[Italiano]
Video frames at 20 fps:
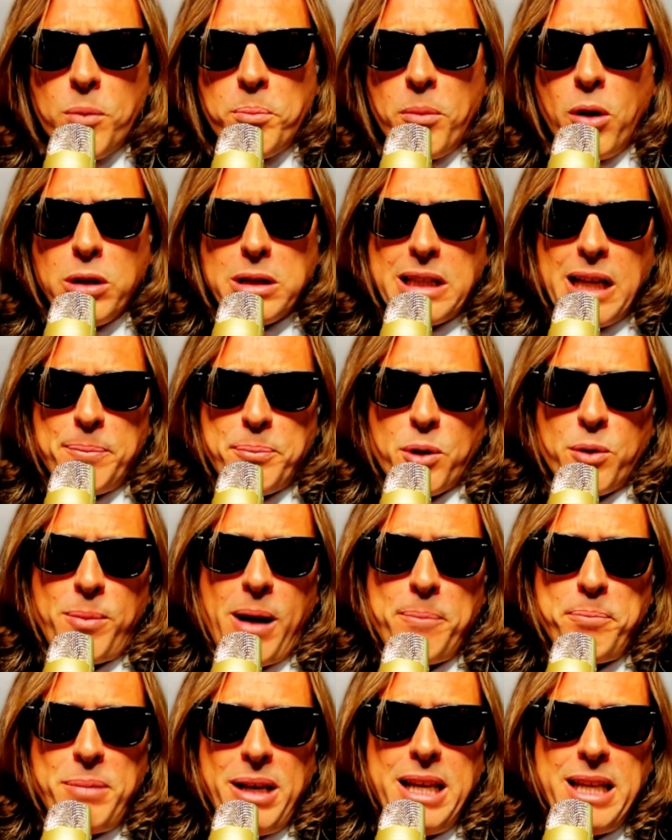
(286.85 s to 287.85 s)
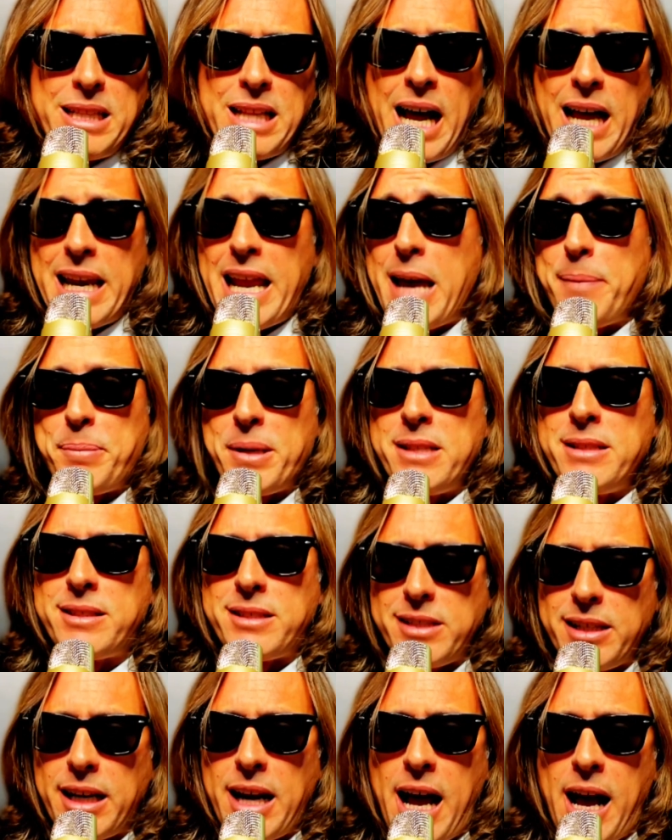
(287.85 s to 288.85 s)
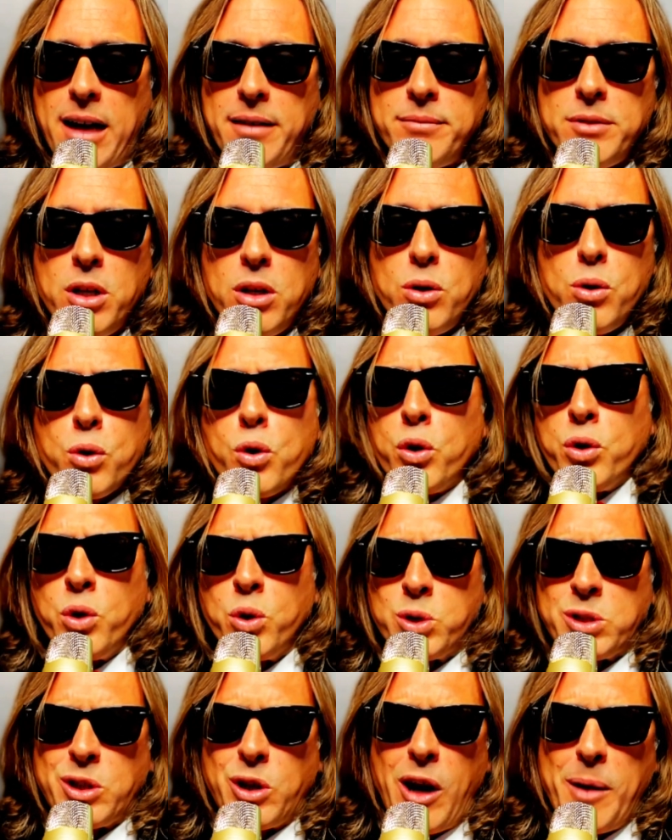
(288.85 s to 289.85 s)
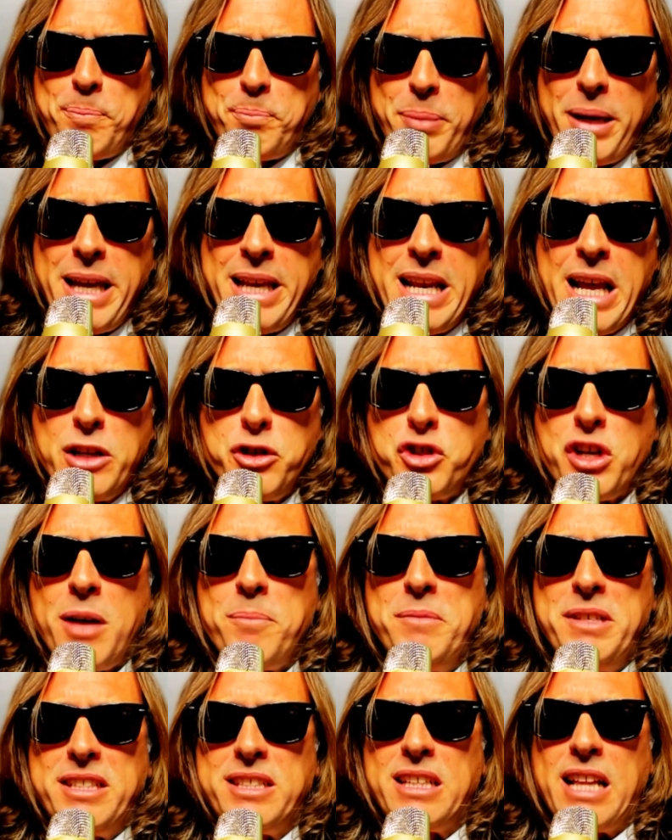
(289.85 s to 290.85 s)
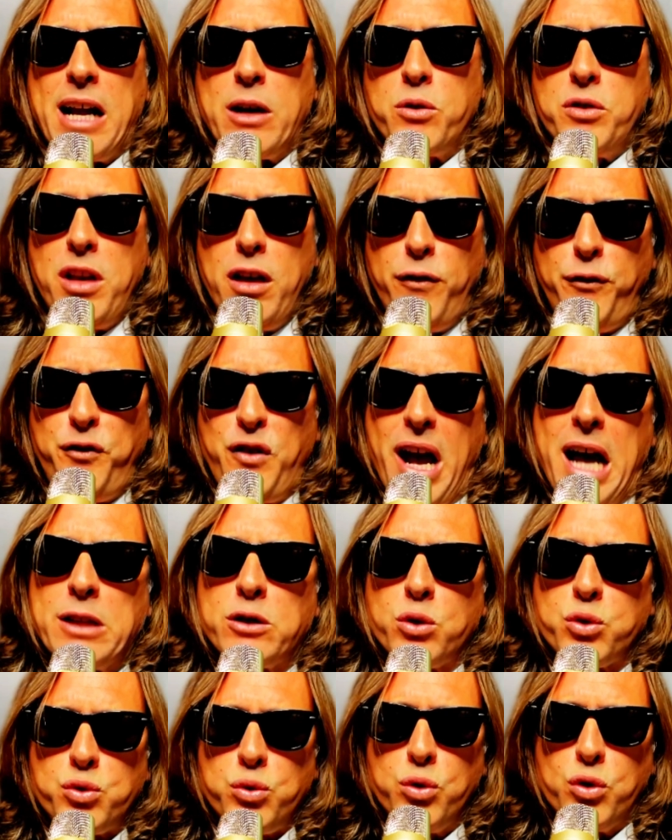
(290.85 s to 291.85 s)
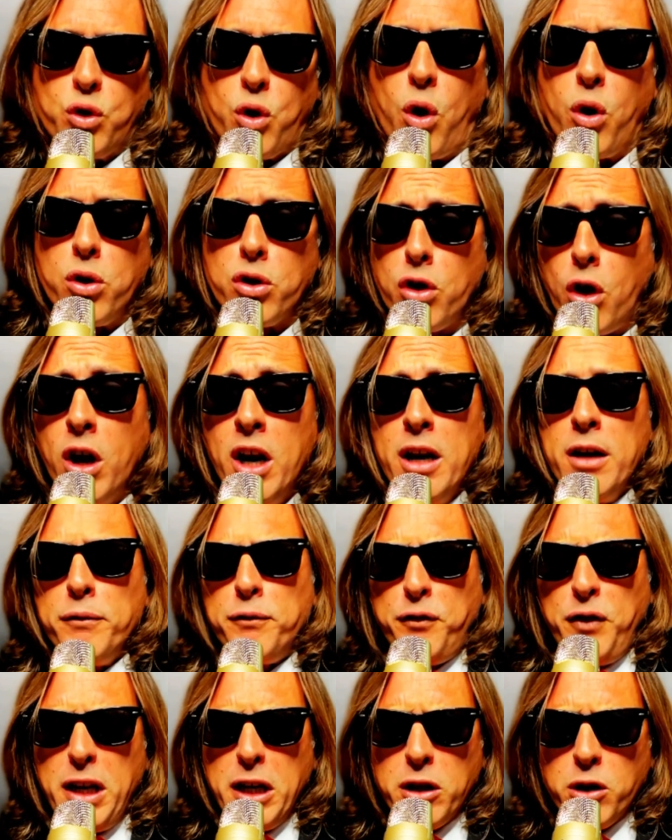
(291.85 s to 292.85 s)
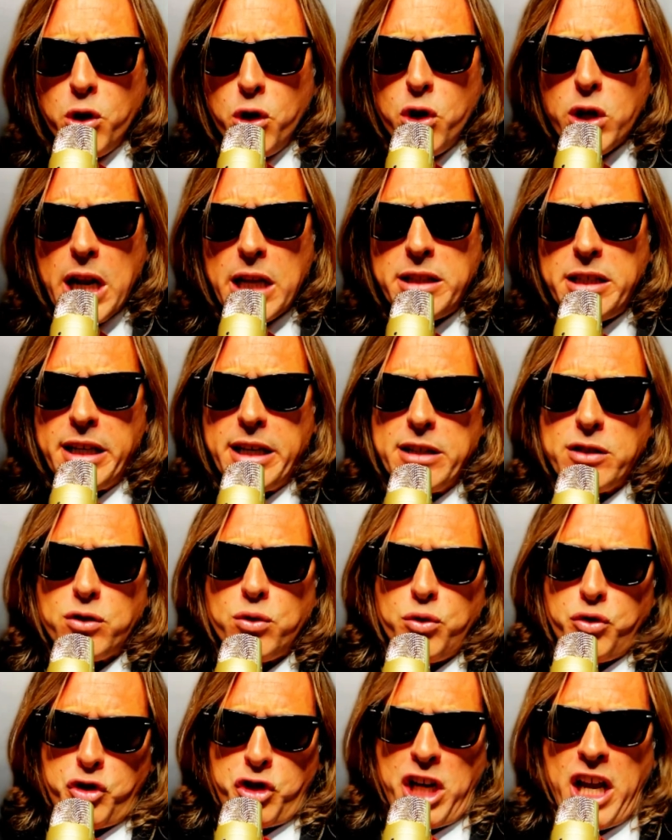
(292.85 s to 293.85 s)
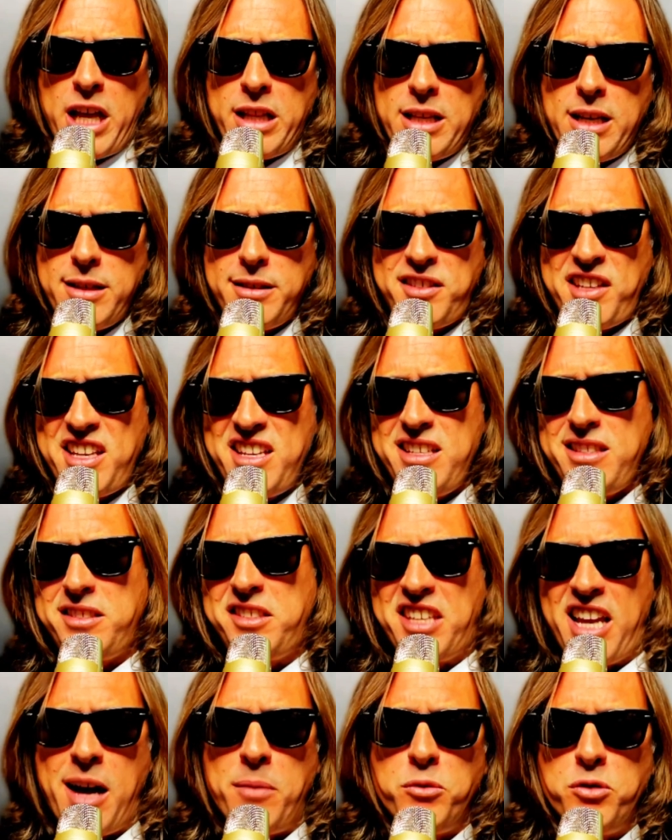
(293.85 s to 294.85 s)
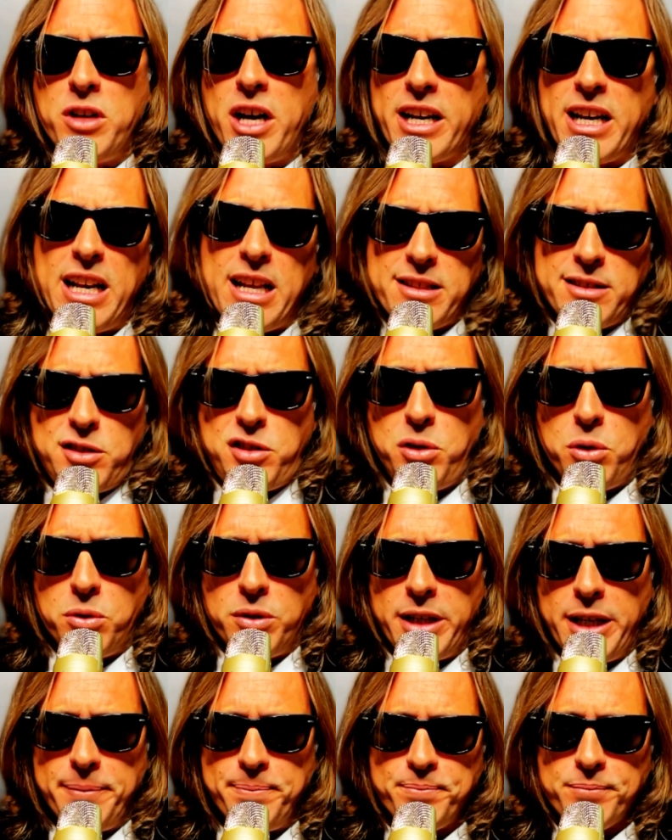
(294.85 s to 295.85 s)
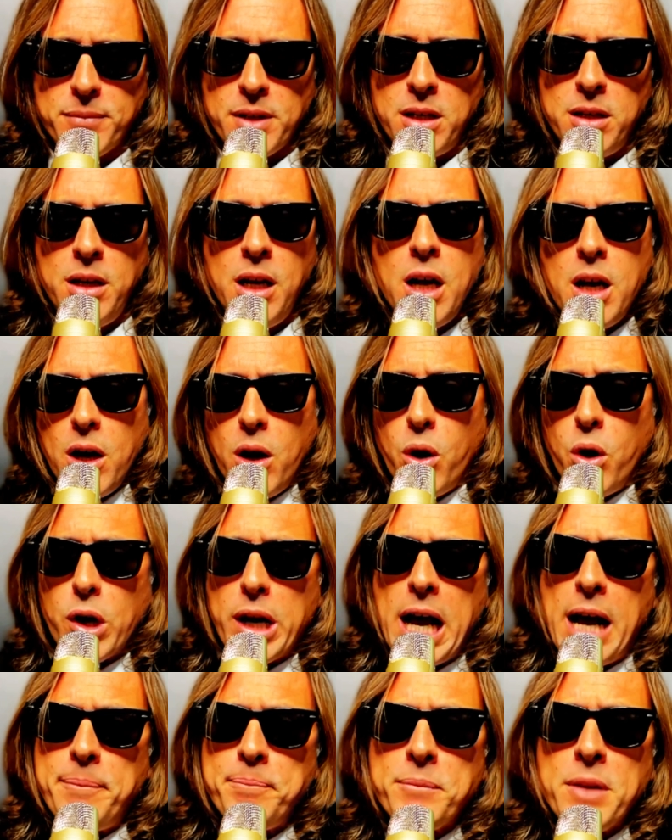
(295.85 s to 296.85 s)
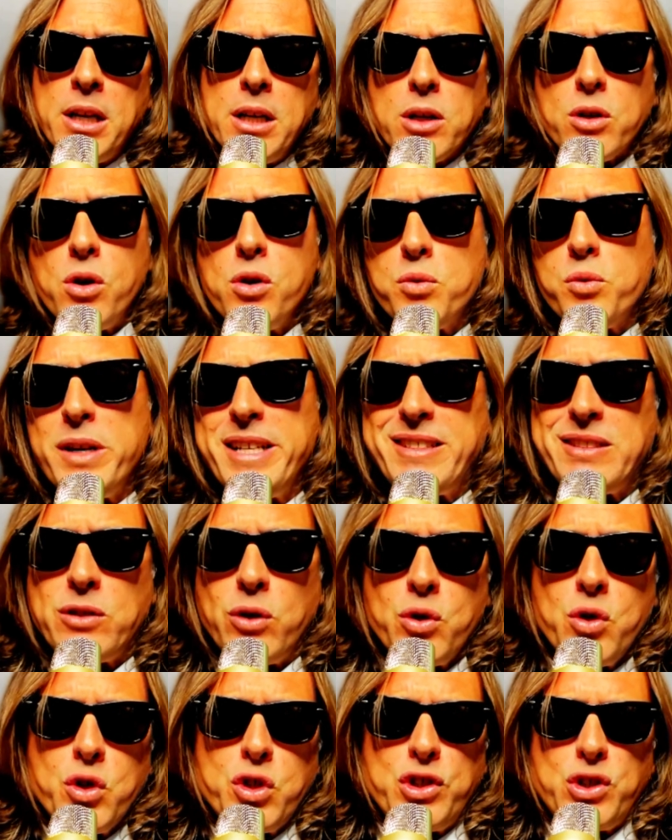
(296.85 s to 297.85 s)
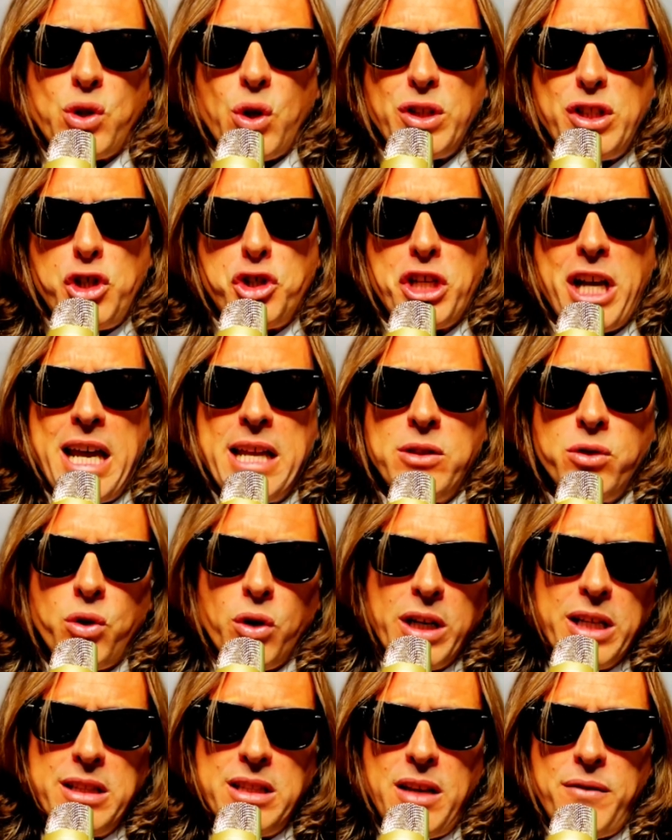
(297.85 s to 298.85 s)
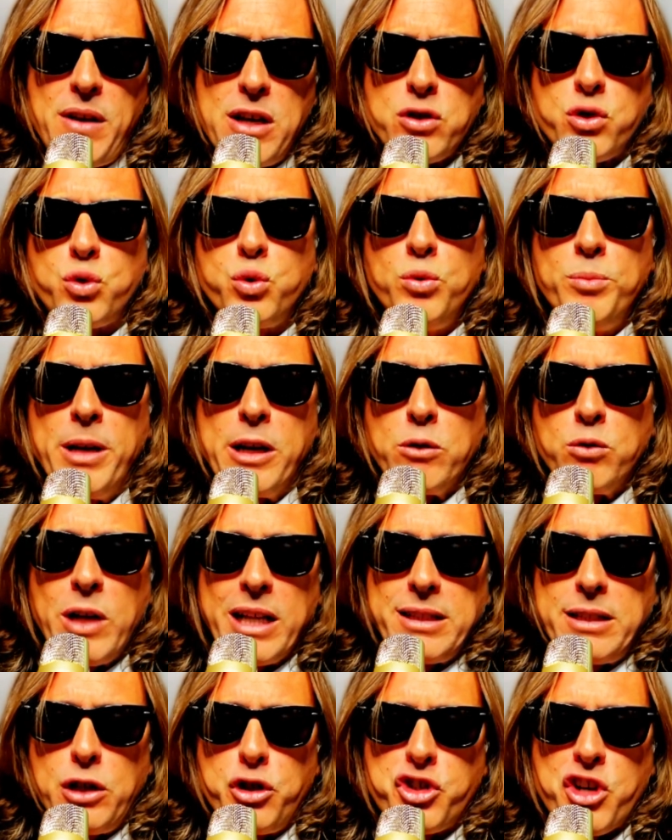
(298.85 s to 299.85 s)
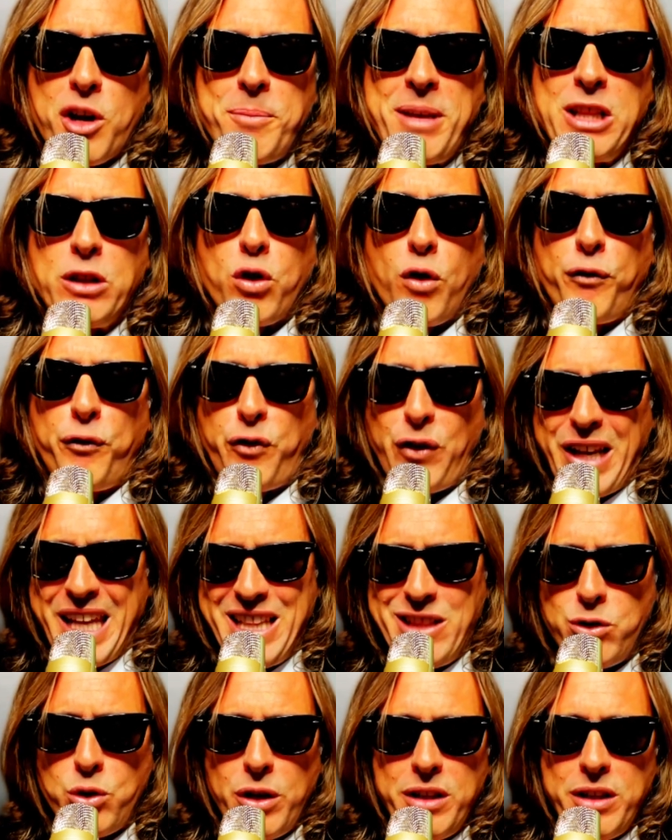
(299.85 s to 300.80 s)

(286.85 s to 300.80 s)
molta probabilità lei penserà lo conosco appena e già mi sta con il fiato sul collo. Figurati che succede se iniziamo una relazione. Ora, con questo non sto dicendo che devi assumere un atteggiamento freddo e